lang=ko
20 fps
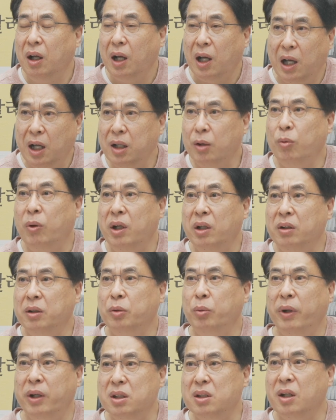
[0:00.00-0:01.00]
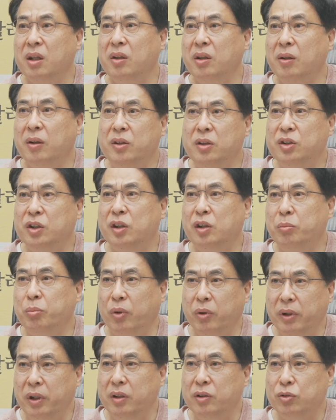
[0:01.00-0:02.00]
한화는 음. 회장이 의지를
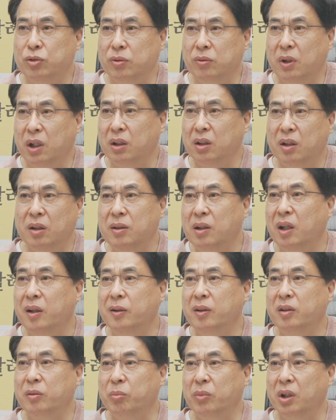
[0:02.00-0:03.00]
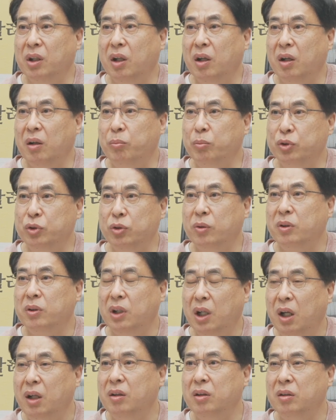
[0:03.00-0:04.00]
보내는 순간 끝나는 겁니다. 무조건
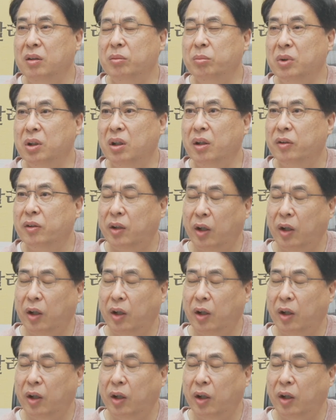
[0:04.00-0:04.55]
하는 겁니다.